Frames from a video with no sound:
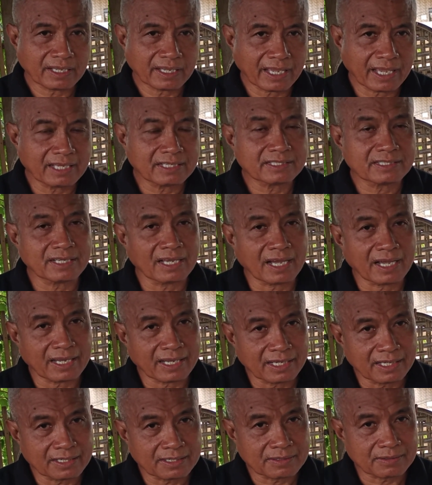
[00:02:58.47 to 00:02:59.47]
Asia
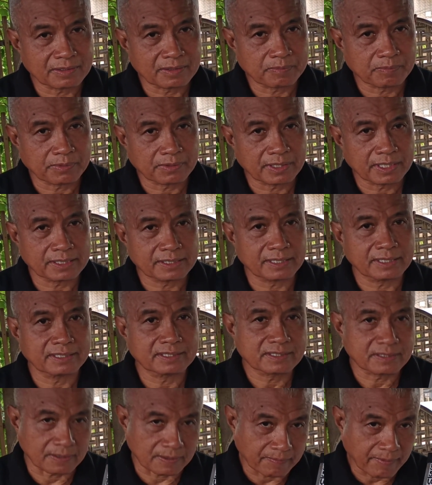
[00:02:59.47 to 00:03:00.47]
Incorporated
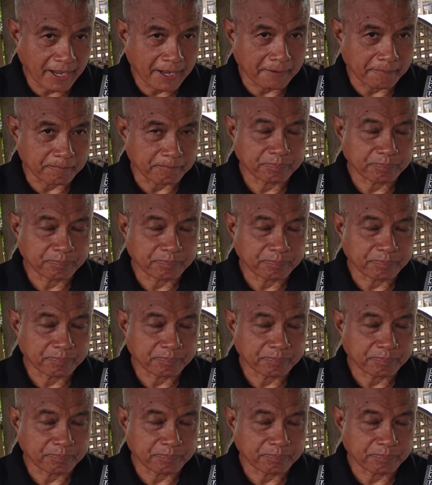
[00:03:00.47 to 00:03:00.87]
Survey.